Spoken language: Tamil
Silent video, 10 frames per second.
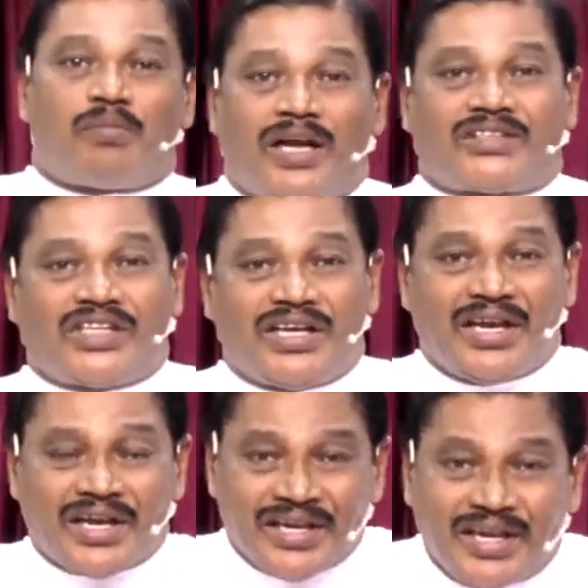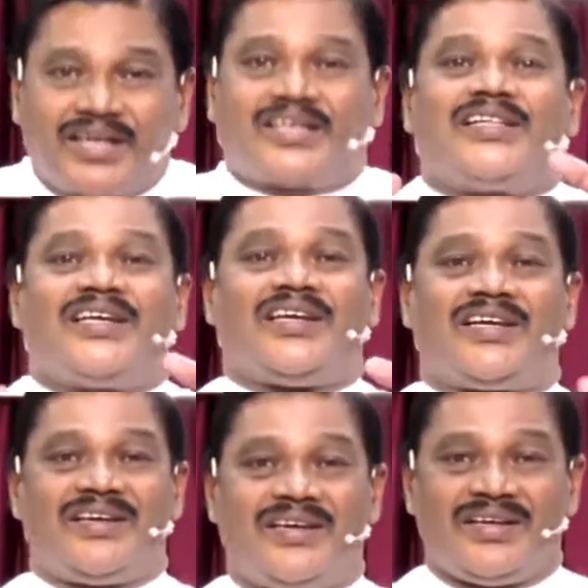அந்த நிலைமையை மாற்றி
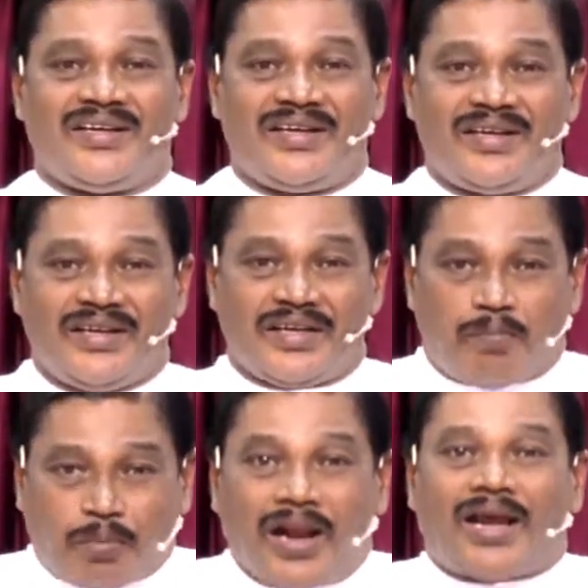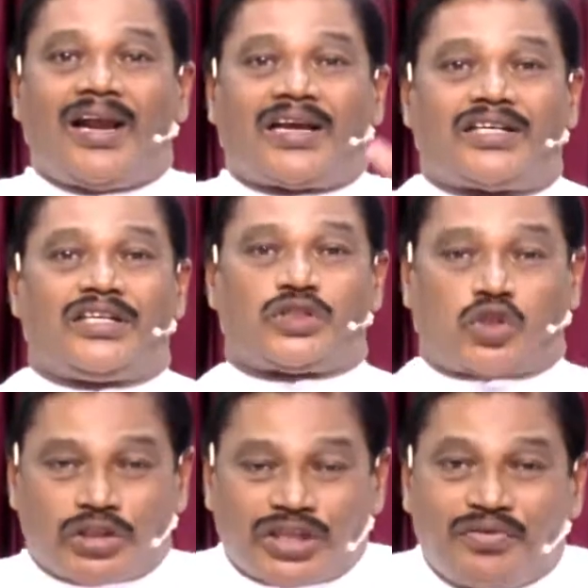இருக்குது என்
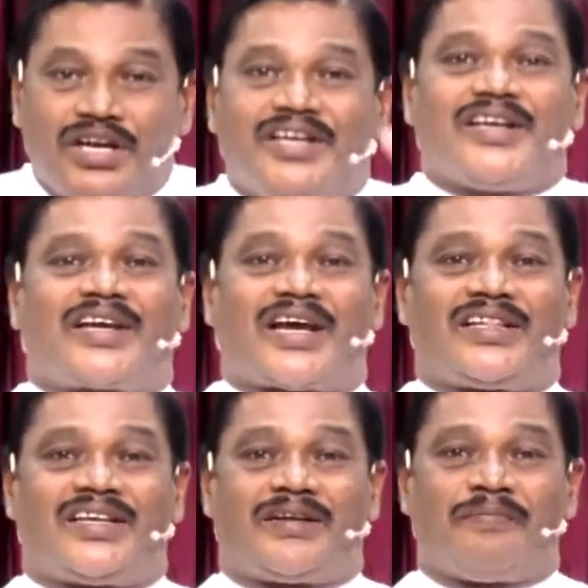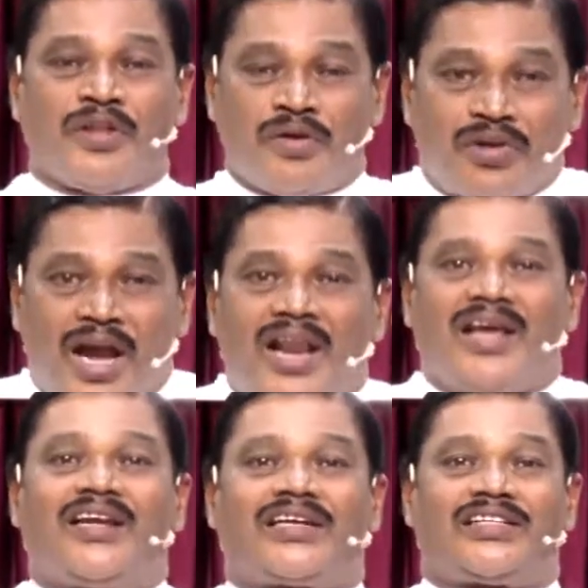பிள்ளைகளுக்கு சொந்த வீடு
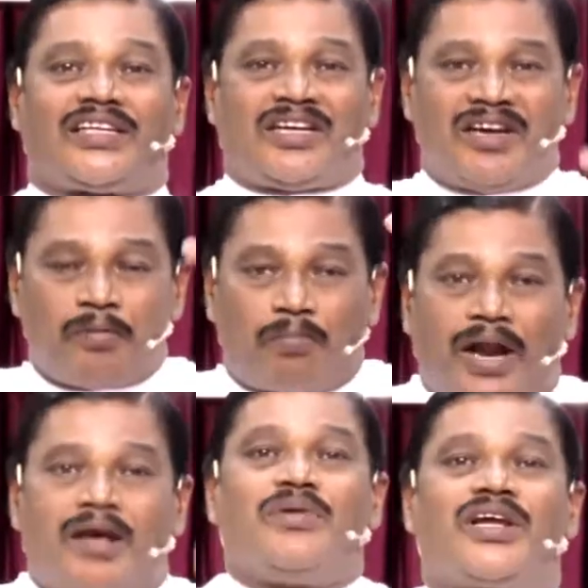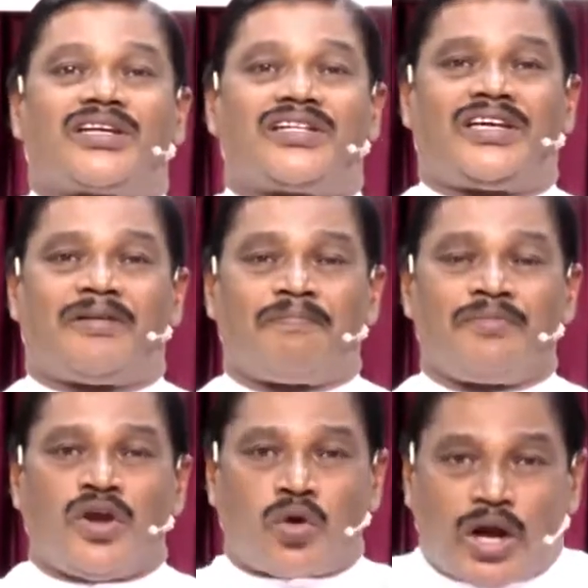இருக்கிறது வேலை இருக்குது
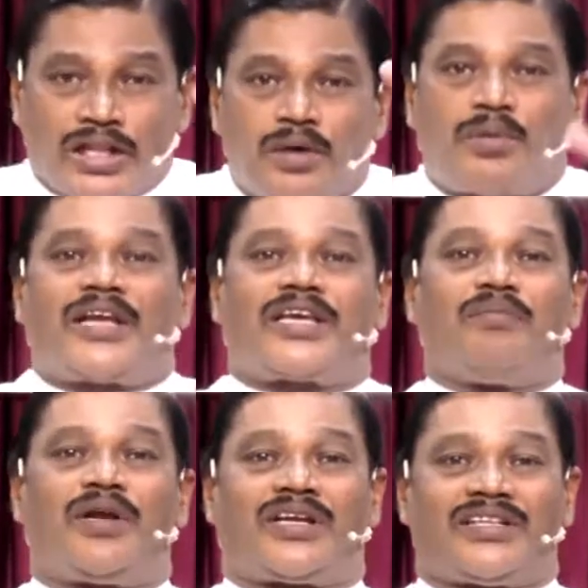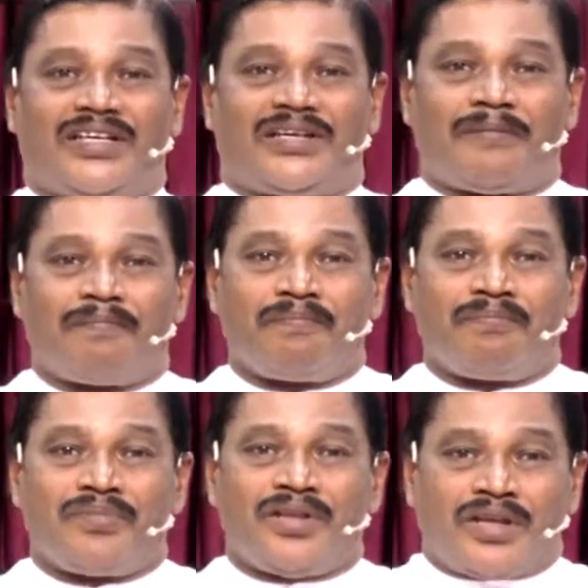பணம் இருக்குது குழந்த பாக்கியம்
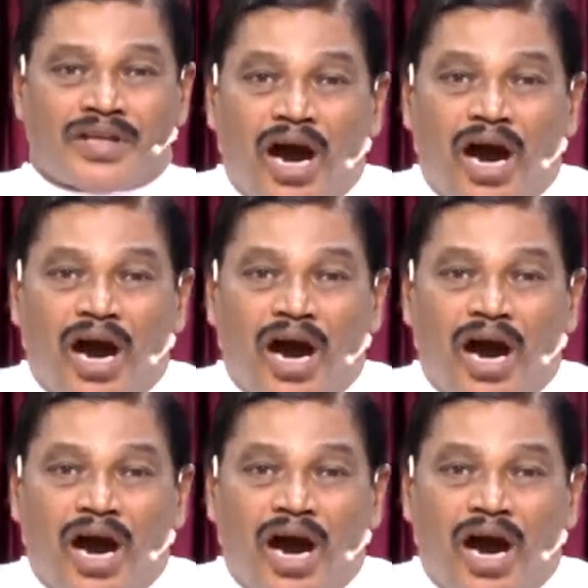இருக்குது